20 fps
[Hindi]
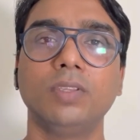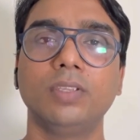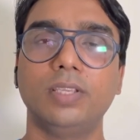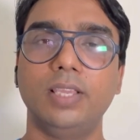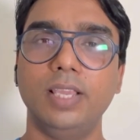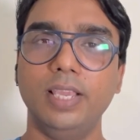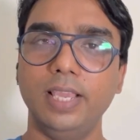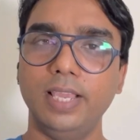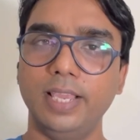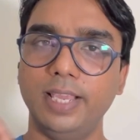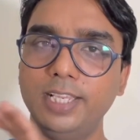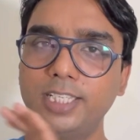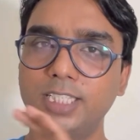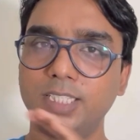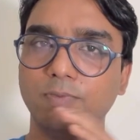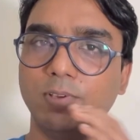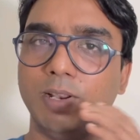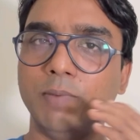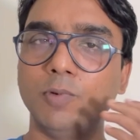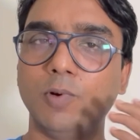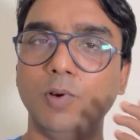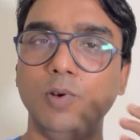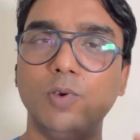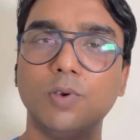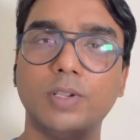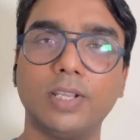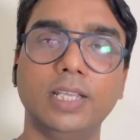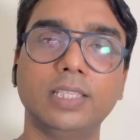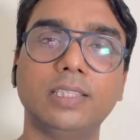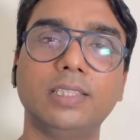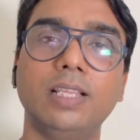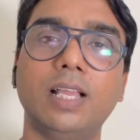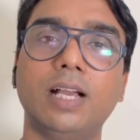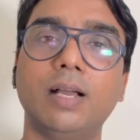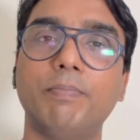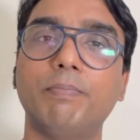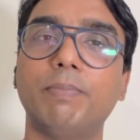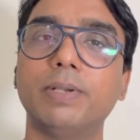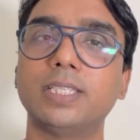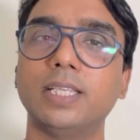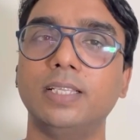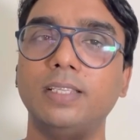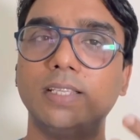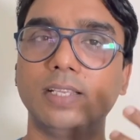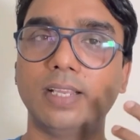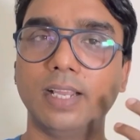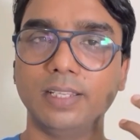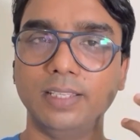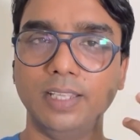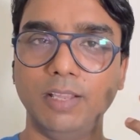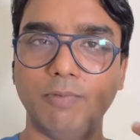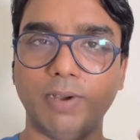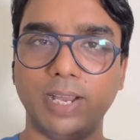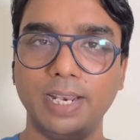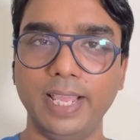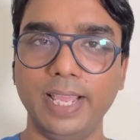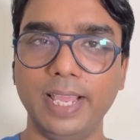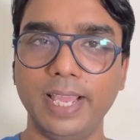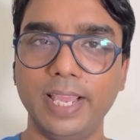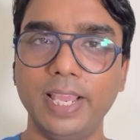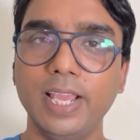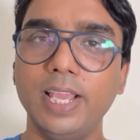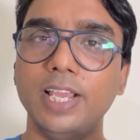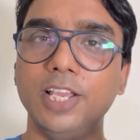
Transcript: कि इस फिल्म को लोग कितना पसंद करने वाले हैं